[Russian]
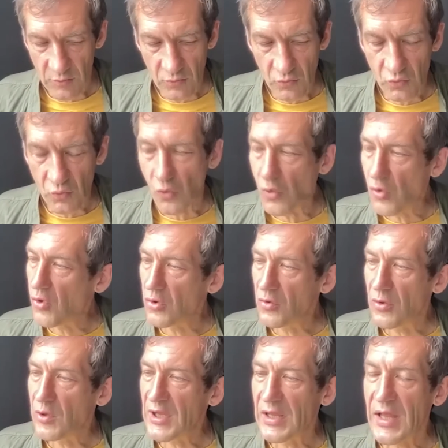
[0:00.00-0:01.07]
У,
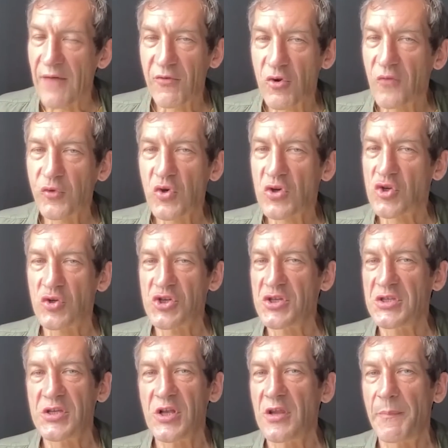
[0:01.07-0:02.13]
Лавров тоже
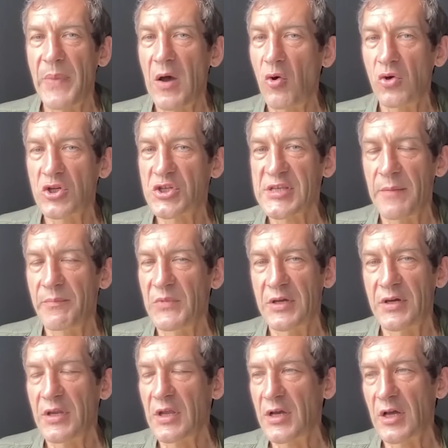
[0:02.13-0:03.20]
очень сильно похож сам на
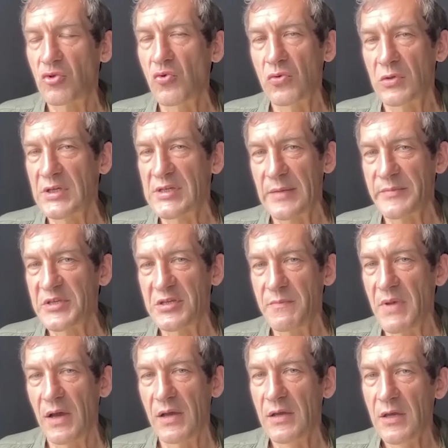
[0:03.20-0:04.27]
карикатуру на сам
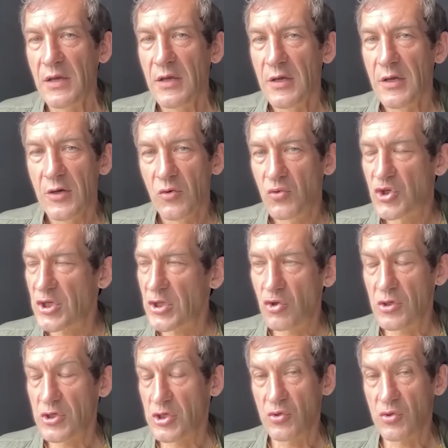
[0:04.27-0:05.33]
себя. Уже
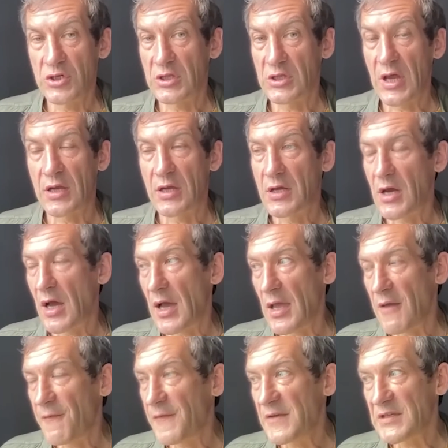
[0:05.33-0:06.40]
тоже уже
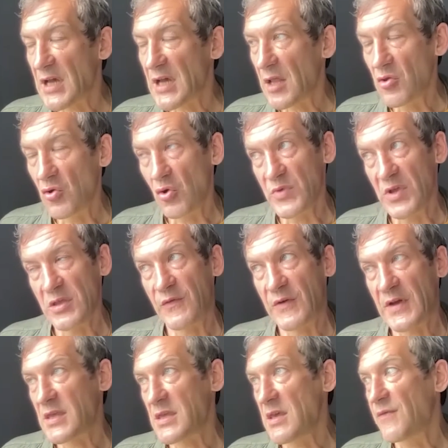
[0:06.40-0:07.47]
такая физиономия, ни в
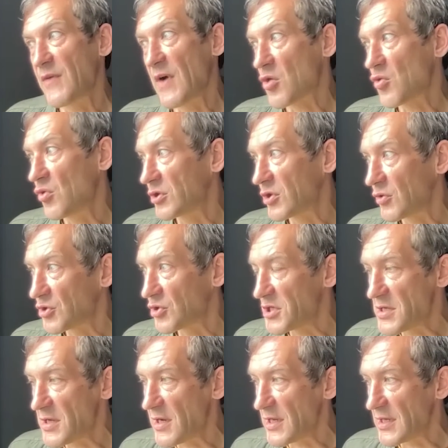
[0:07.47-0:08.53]
какие ворота
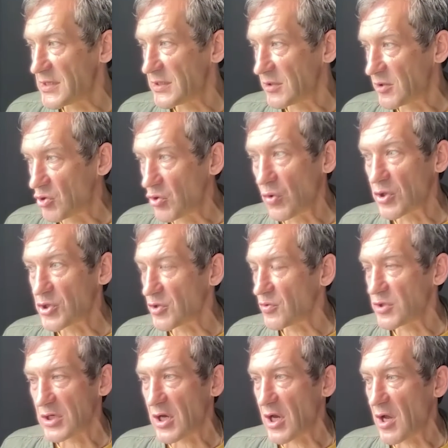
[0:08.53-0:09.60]
уже не лезет. Тоже
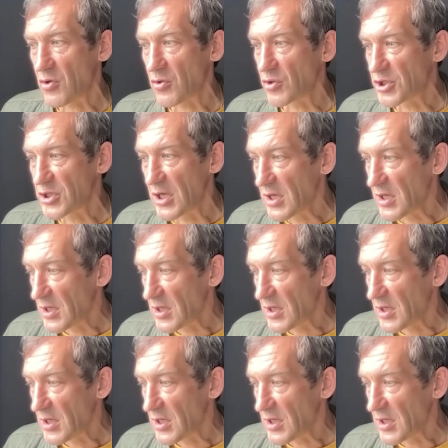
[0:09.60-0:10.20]
уже хорош.